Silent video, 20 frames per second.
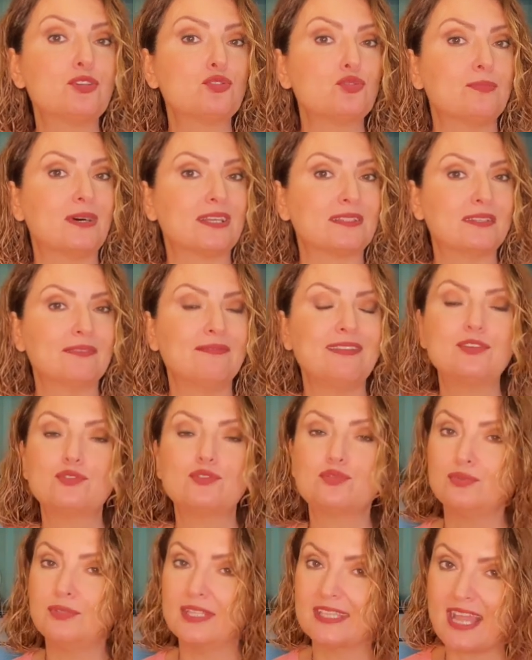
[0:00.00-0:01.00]
Şubat'ta
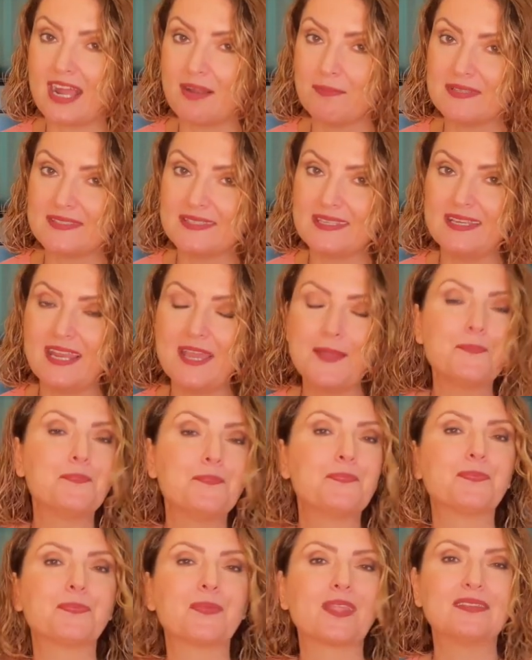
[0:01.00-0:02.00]
Venüs'ün de gelmesiyle
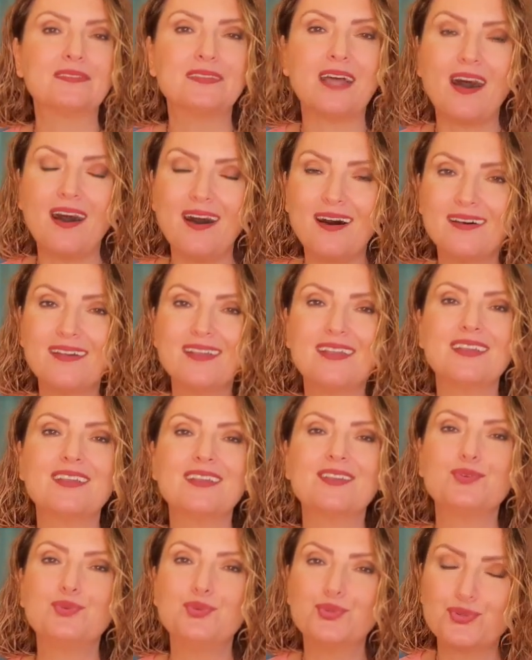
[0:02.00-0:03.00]
daha
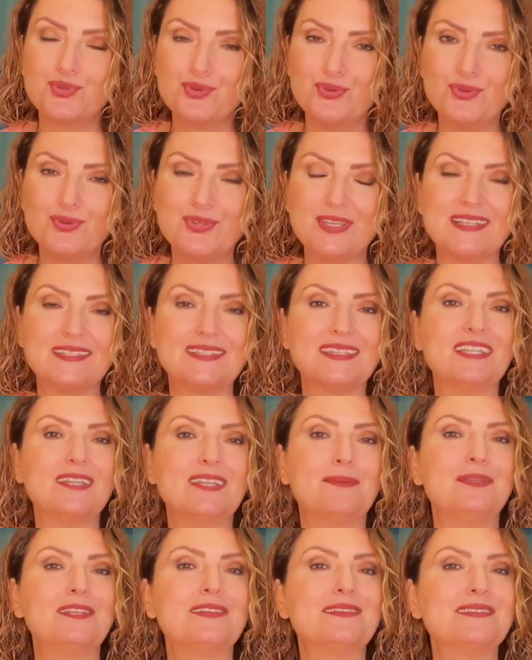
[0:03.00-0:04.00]
güçlü
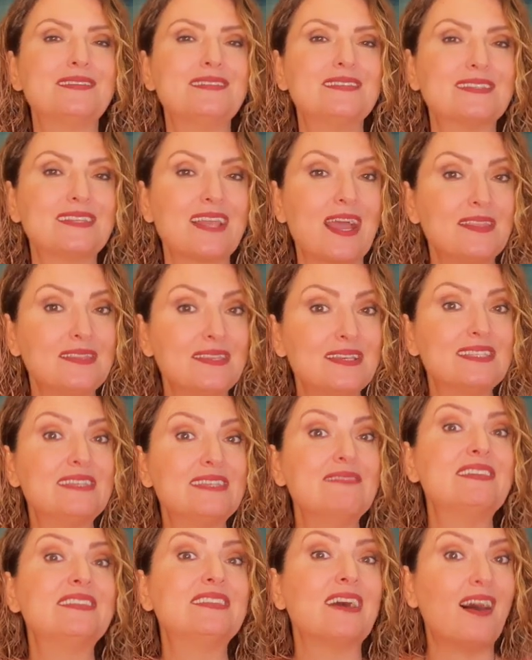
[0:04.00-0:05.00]
hissedebilirsiniz
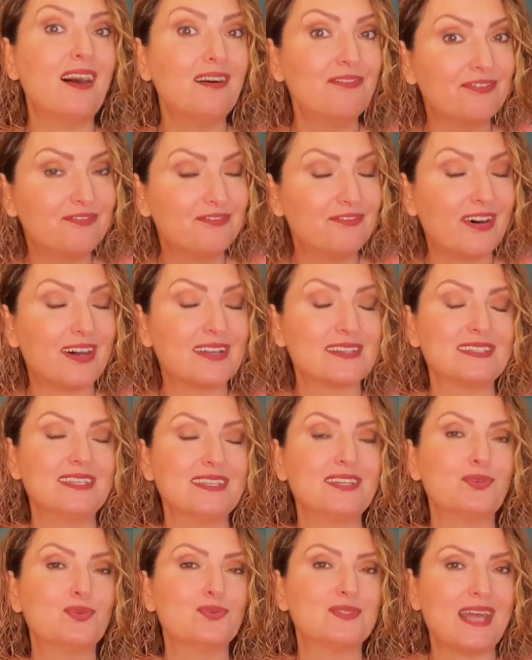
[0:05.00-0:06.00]
kendinizi ve daha
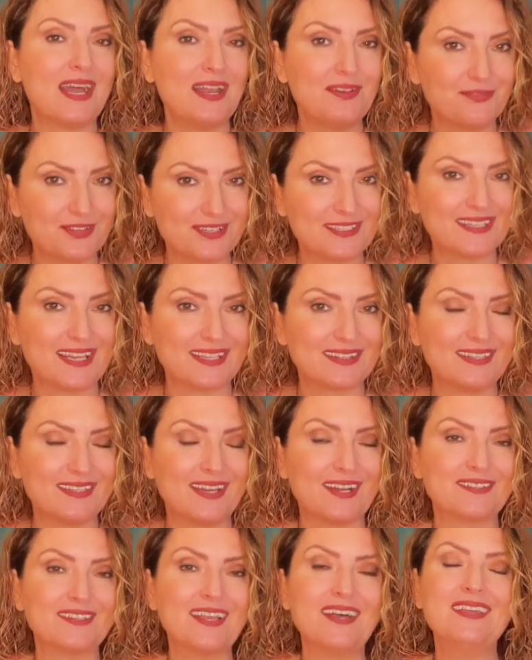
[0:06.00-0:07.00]
fazla güzel
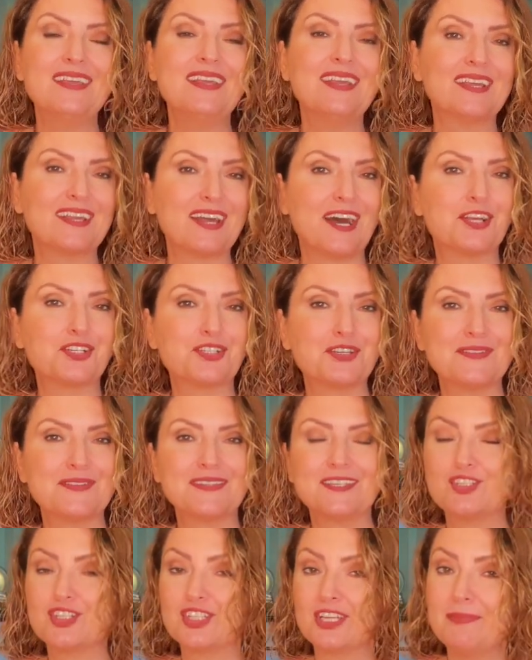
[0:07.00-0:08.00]
fırsatlarda
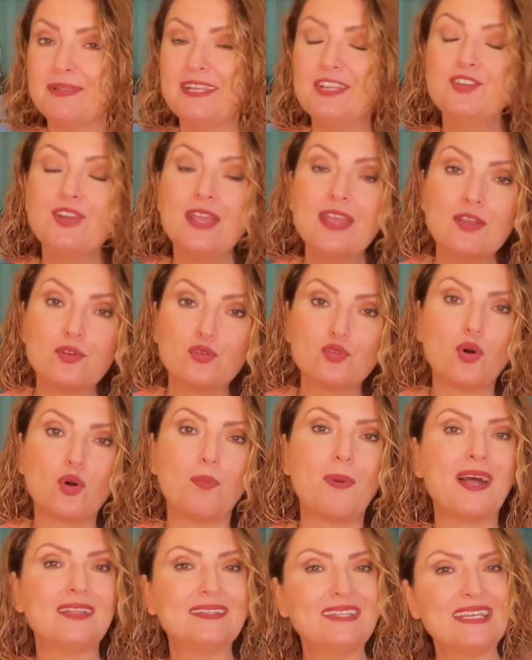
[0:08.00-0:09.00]
karşınıza çıkabilir.
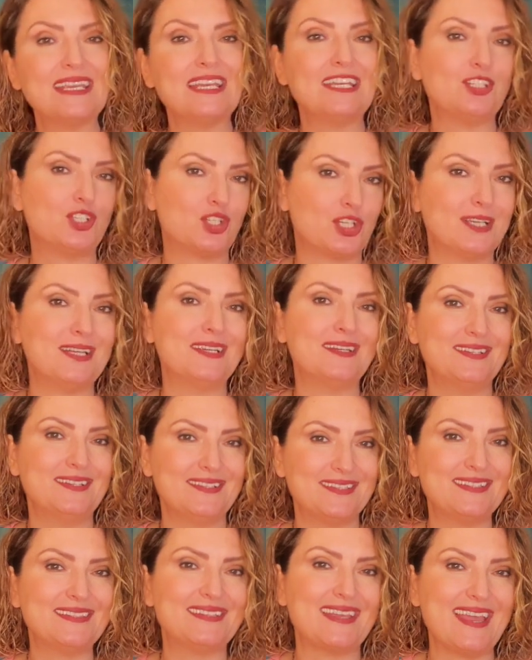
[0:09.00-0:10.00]
Romantik
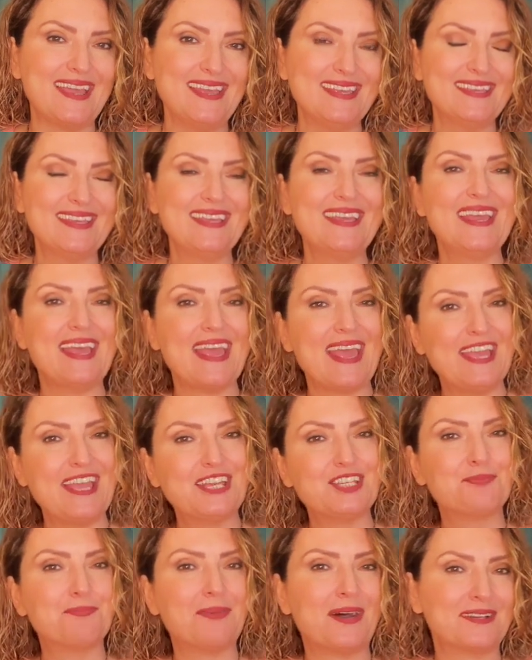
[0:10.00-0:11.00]
ilişkilerinizi de
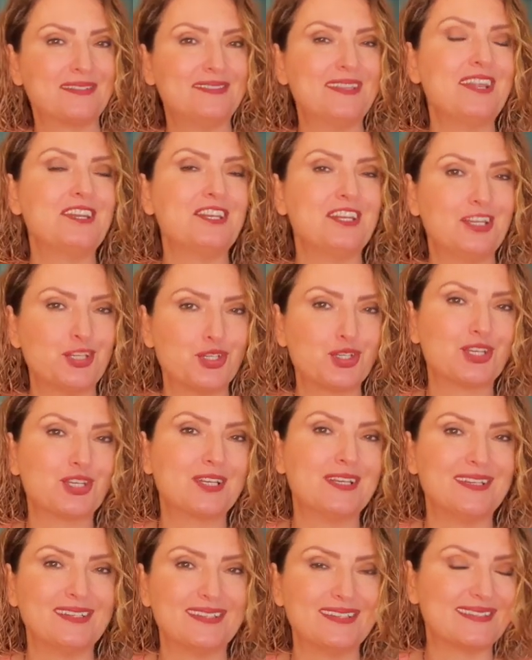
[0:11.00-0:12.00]
eş partner
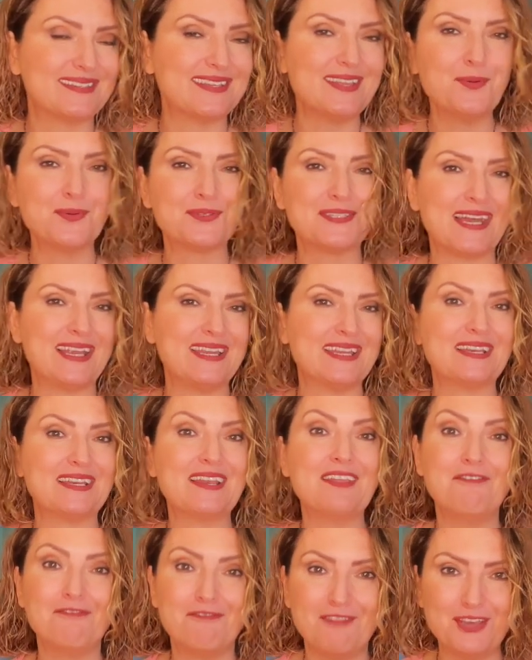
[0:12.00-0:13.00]
ilişkilerinizi
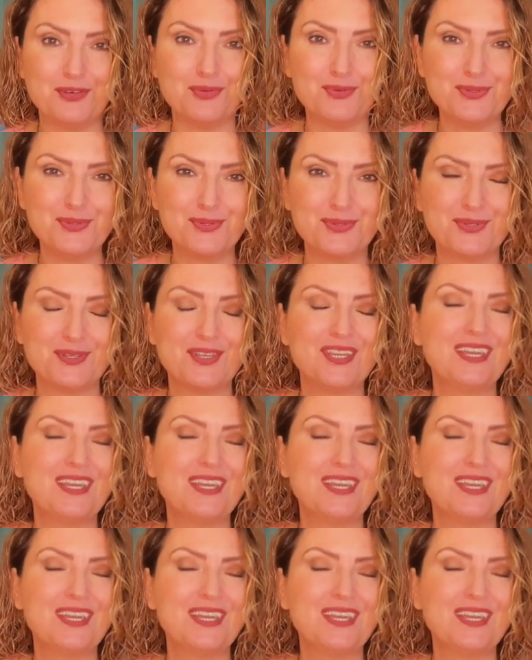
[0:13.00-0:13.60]
özellikle Venüs